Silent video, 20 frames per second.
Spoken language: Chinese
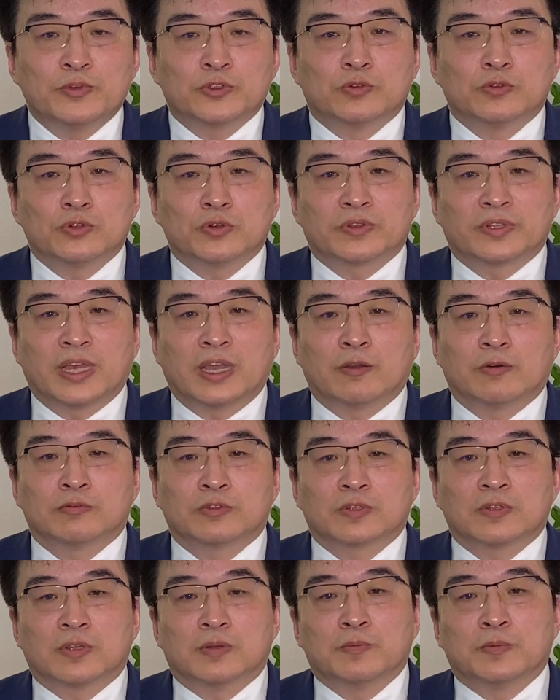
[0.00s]
总统在
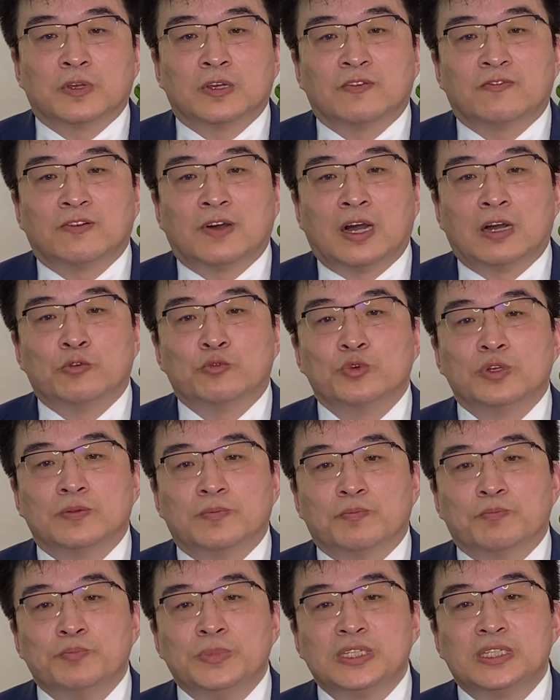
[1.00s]
呃访
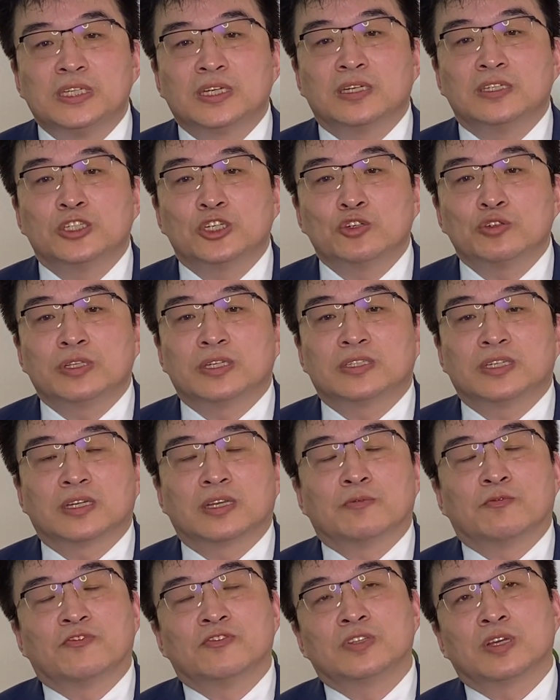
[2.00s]
问密西根州的这
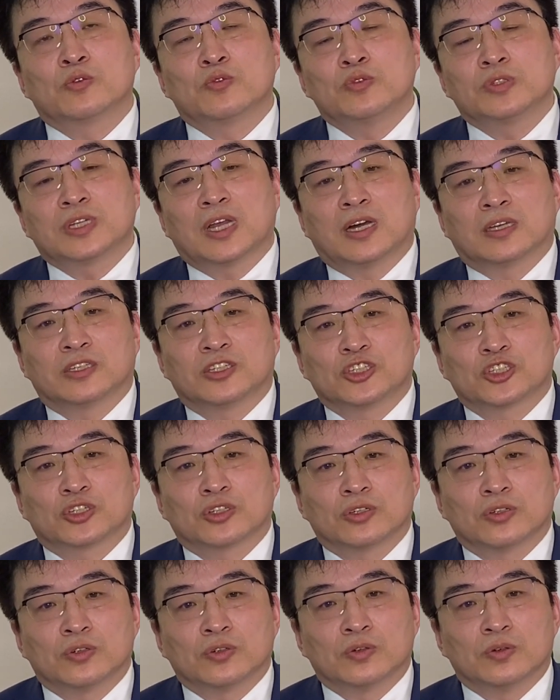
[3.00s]
个福特工厂的时
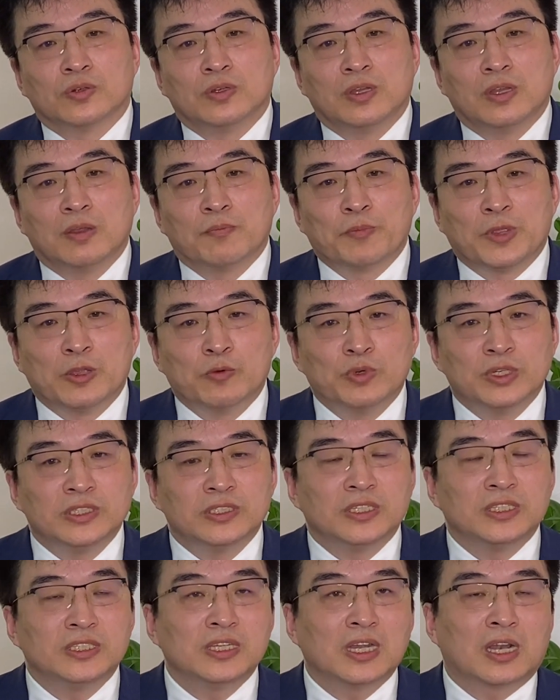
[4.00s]
候。被问
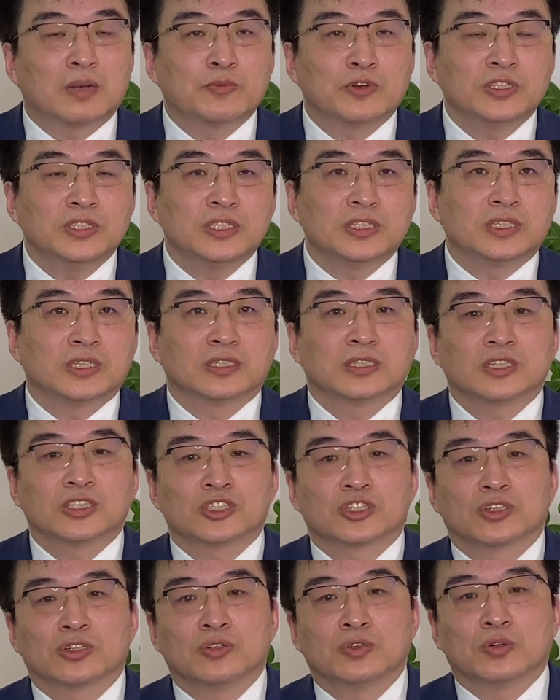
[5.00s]
及第二波疫情的
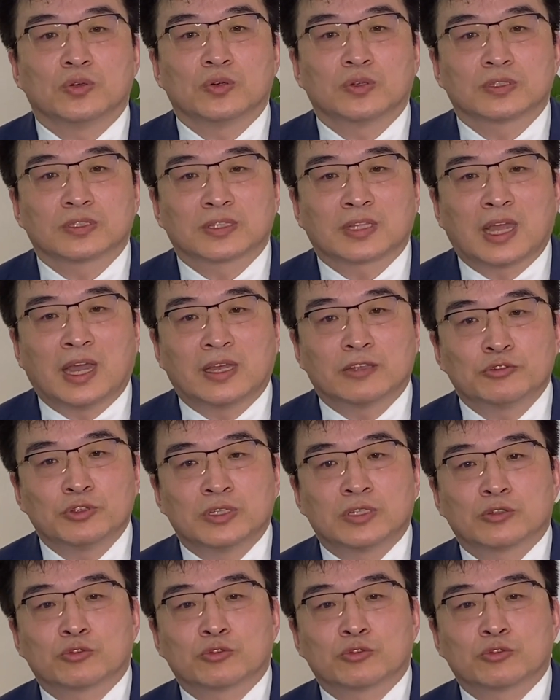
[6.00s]
时候，他对此